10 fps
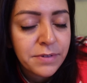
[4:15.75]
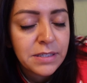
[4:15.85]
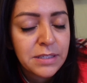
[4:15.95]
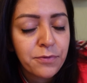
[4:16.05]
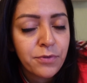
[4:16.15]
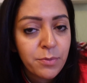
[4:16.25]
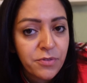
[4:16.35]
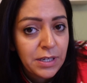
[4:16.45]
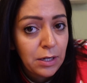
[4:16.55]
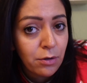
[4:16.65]
Witz
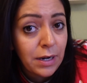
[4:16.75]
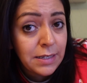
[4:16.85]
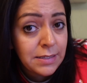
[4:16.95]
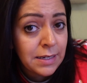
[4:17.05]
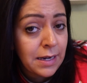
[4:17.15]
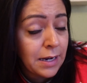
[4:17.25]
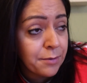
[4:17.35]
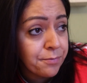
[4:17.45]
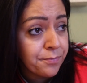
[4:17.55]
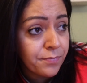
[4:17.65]
5 Kilo leichter
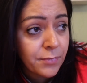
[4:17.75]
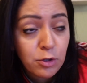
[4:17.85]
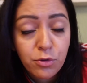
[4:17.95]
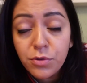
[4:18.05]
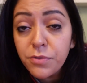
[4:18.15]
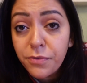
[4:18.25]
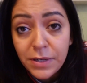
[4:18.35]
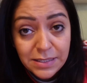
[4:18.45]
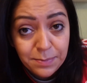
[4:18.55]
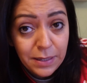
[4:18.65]
an.
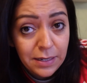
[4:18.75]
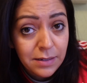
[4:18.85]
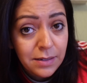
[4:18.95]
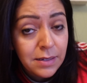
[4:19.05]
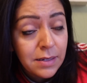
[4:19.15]
Unfassbar.